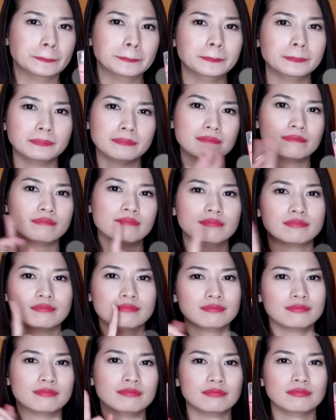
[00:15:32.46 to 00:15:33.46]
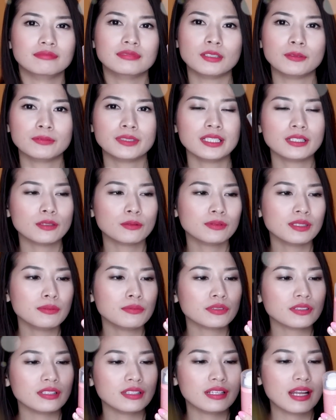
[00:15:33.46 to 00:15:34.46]
ừ, ừ, ừ, Không thích không thích
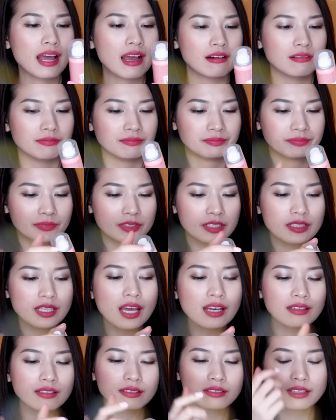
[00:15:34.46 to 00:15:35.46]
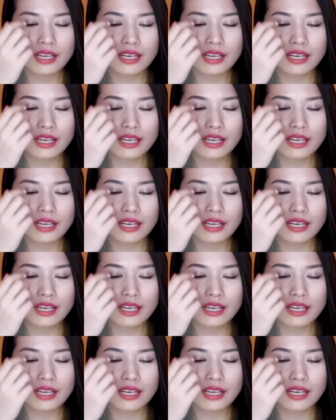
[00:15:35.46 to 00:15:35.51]
một tí nào Thứ nhất